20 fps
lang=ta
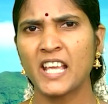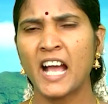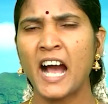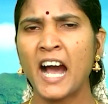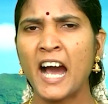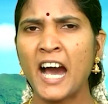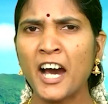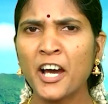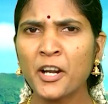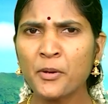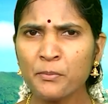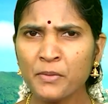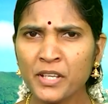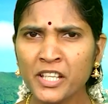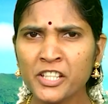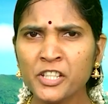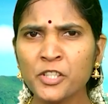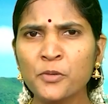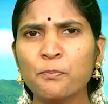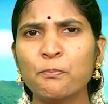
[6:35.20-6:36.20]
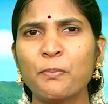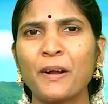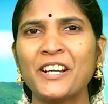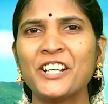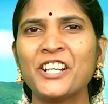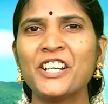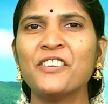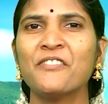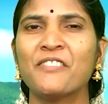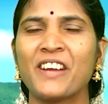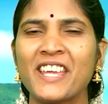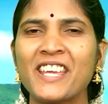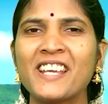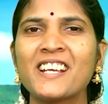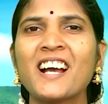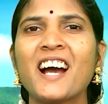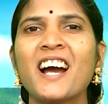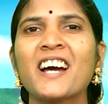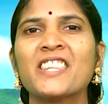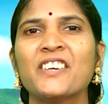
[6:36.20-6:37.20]
யார் மீதும் பற்று
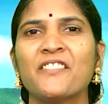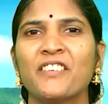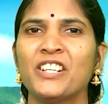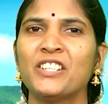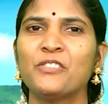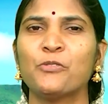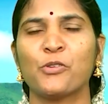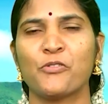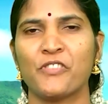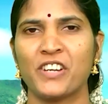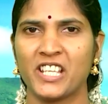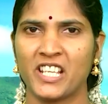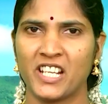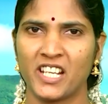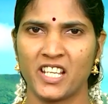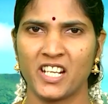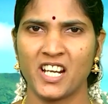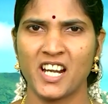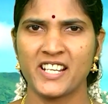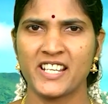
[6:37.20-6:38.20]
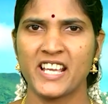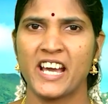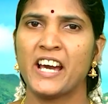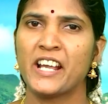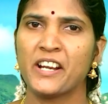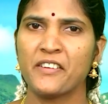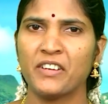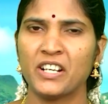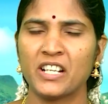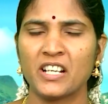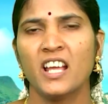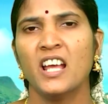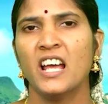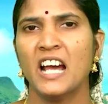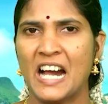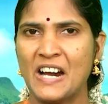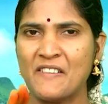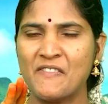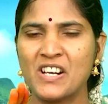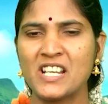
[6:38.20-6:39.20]
வைக்காதவன் ஒருவன் இருக்கிறான் யாரவன்
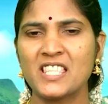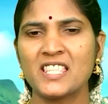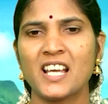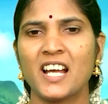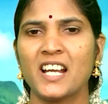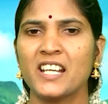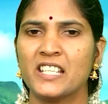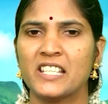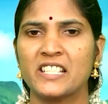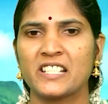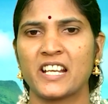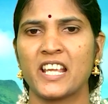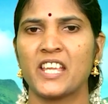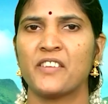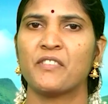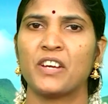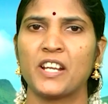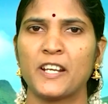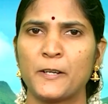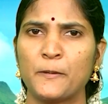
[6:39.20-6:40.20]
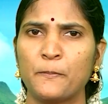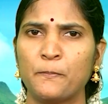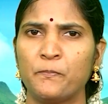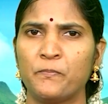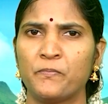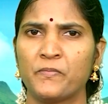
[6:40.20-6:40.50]
அவன்தான் இறைவன்